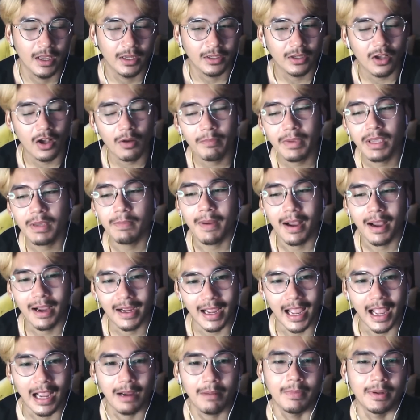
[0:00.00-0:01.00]
ก็มีบาง
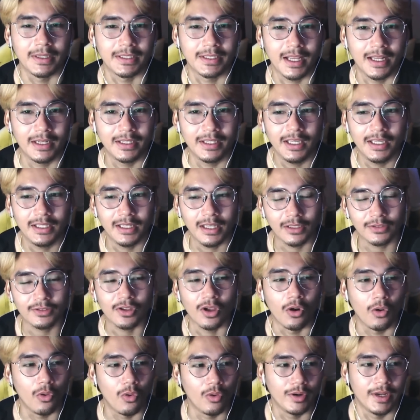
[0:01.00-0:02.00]
ครั้งเหมือนกันที่ทั้งส
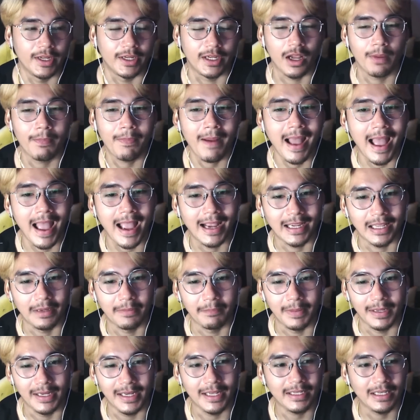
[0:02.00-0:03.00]
องคนเนี่ยก็พากัน
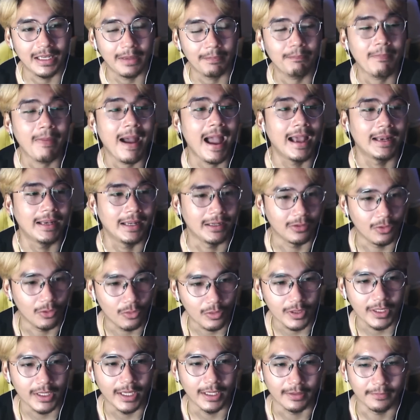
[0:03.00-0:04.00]
ไปเล่นในป่าหลังโรง
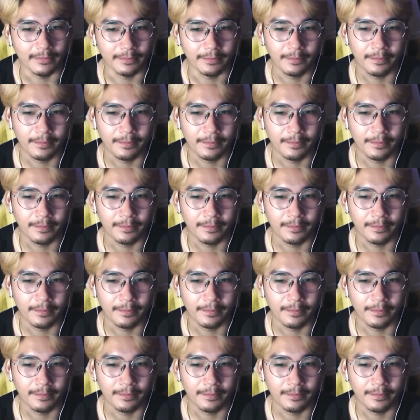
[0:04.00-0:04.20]
เรียน